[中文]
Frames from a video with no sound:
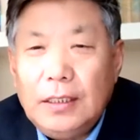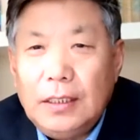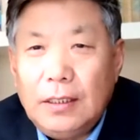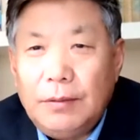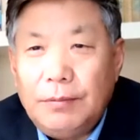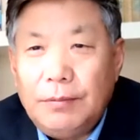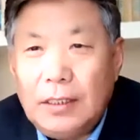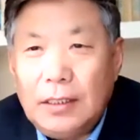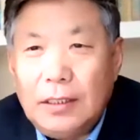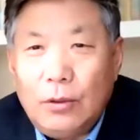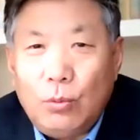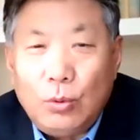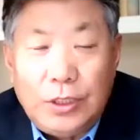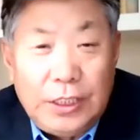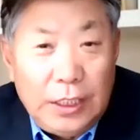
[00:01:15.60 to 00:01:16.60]
那么
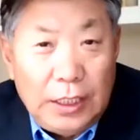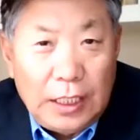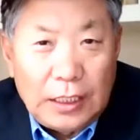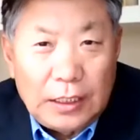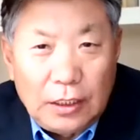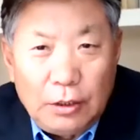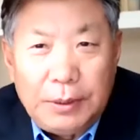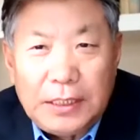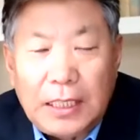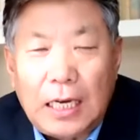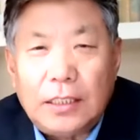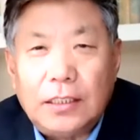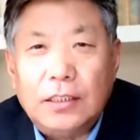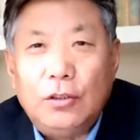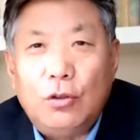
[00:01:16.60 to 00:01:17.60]
五七年他就被
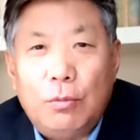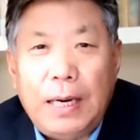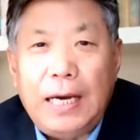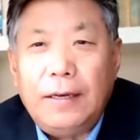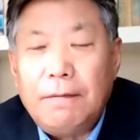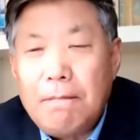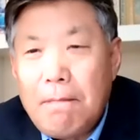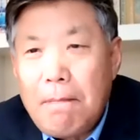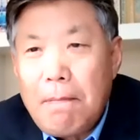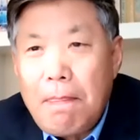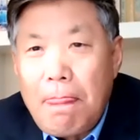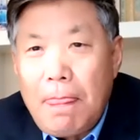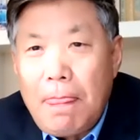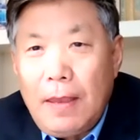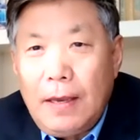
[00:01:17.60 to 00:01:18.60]
打成右派，
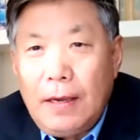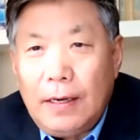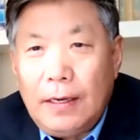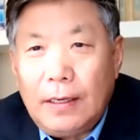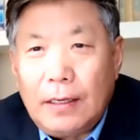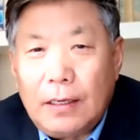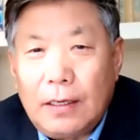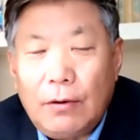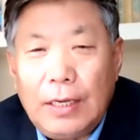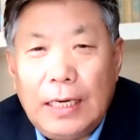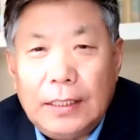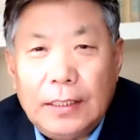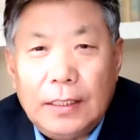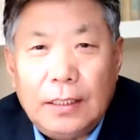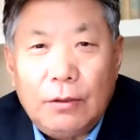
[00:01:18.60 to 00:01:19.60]
呃，后
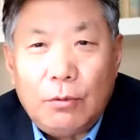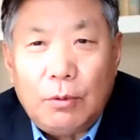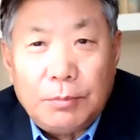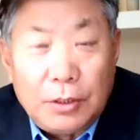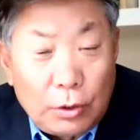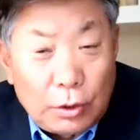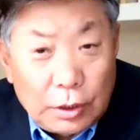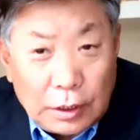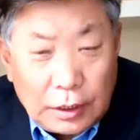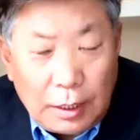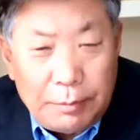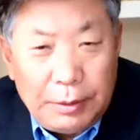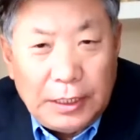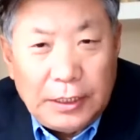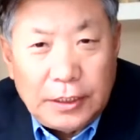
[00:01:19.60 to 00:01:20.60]
来呢，我们都知道他
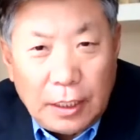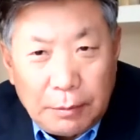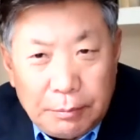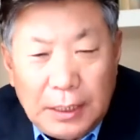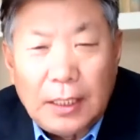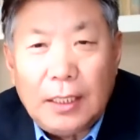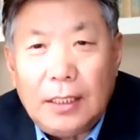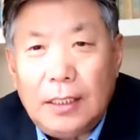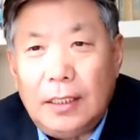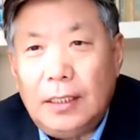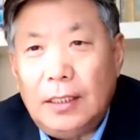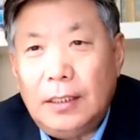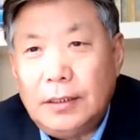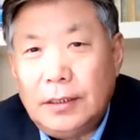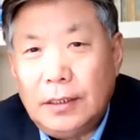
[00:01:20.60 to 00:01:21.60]
被枪毙了
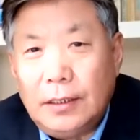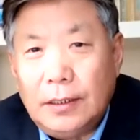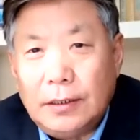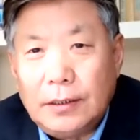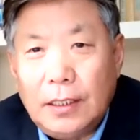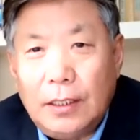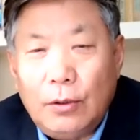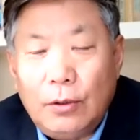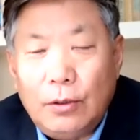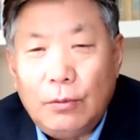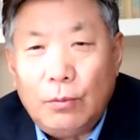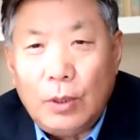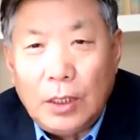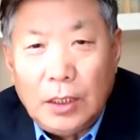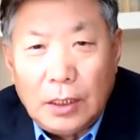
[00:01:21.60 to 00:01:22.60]
啊，这个在
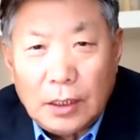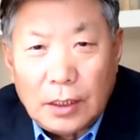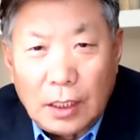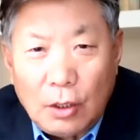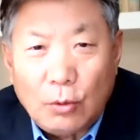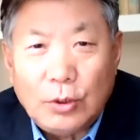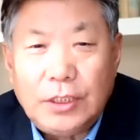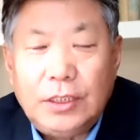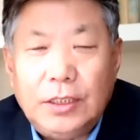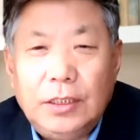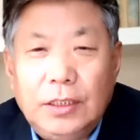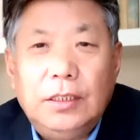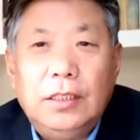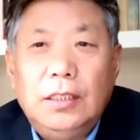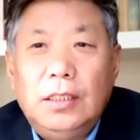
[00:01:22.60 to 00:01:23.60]
文革的后
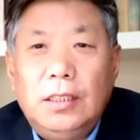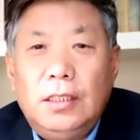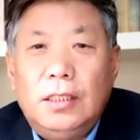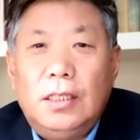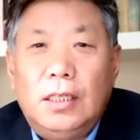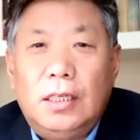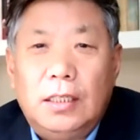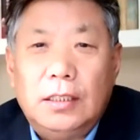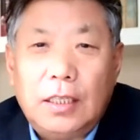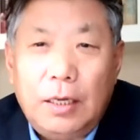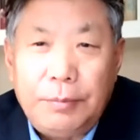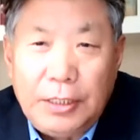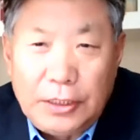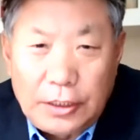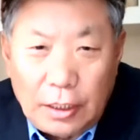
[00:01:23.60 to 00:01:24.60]
期啊，他
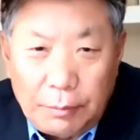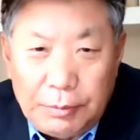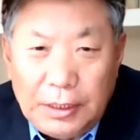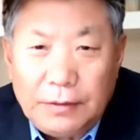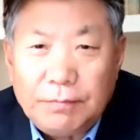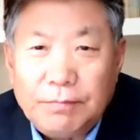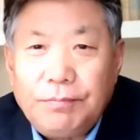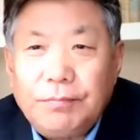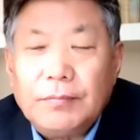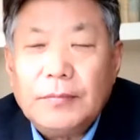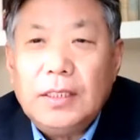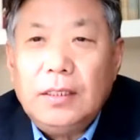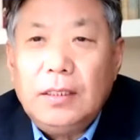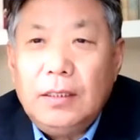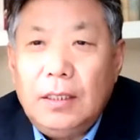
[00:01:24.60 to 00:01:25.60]
被枪毙，
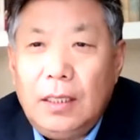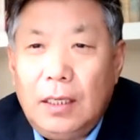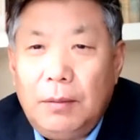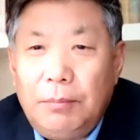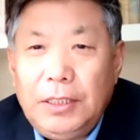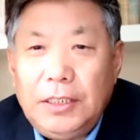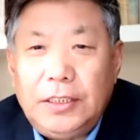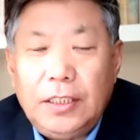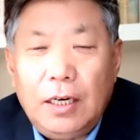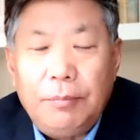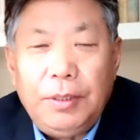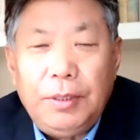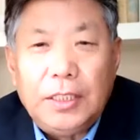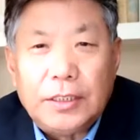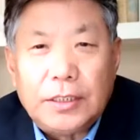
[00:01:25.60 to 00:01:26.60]
呃，被枪
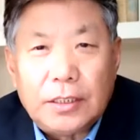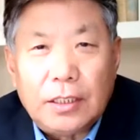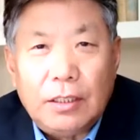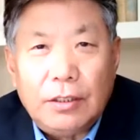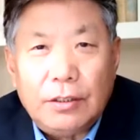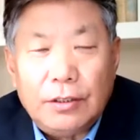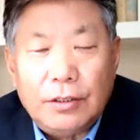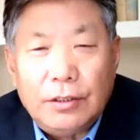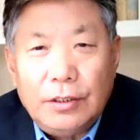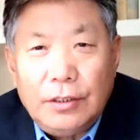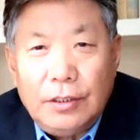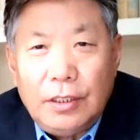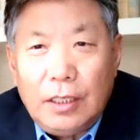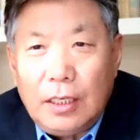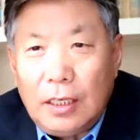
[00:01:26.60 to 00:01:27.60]
毙的时候，
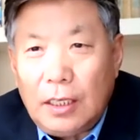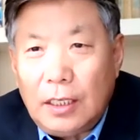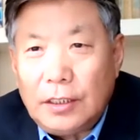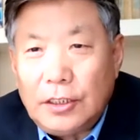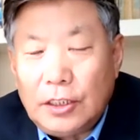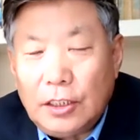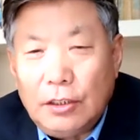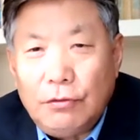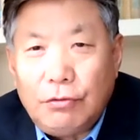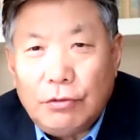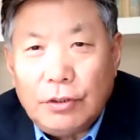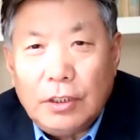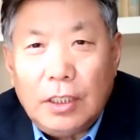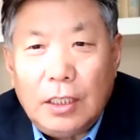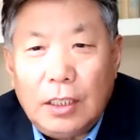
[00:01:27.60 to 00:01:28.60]
啊，政府
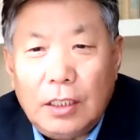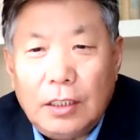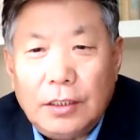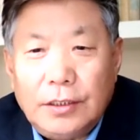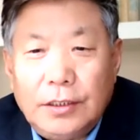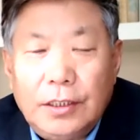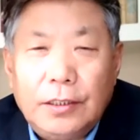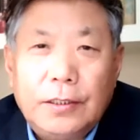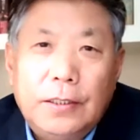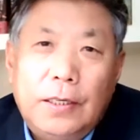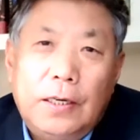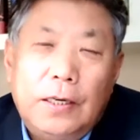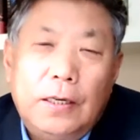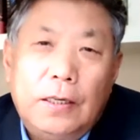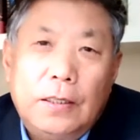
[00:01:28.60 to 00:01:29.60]
的这
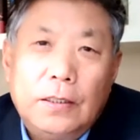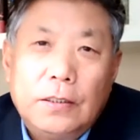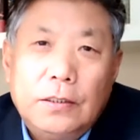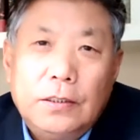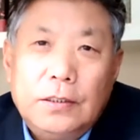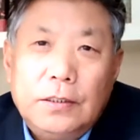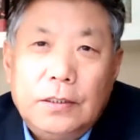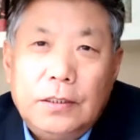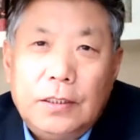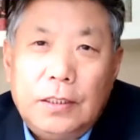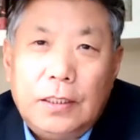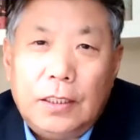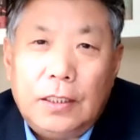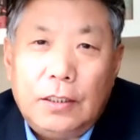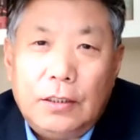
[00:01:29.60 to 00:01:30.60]
个
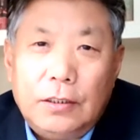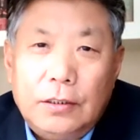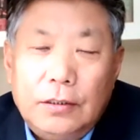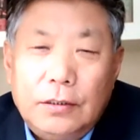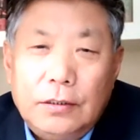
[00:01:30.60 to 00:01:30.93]
呃